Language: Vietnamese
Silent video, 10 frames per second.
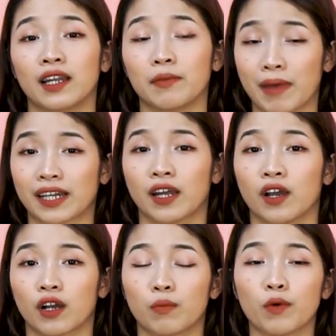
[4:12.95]
lên mặt
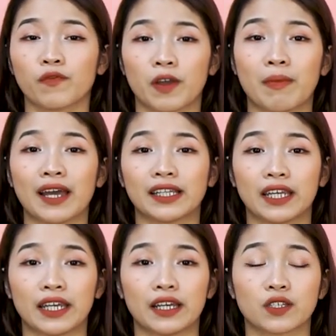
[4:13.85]
Có một vài bạn
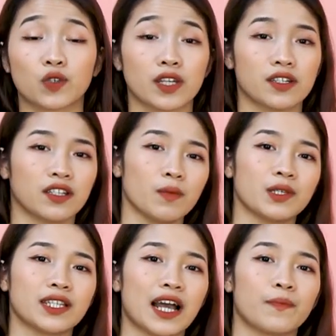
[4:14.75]
thì ờ, xoa trực tiếp
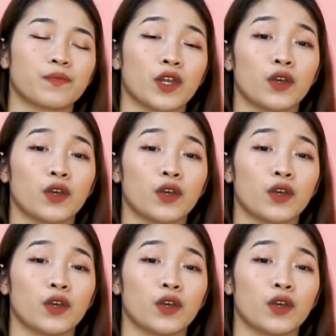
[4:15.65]
lên da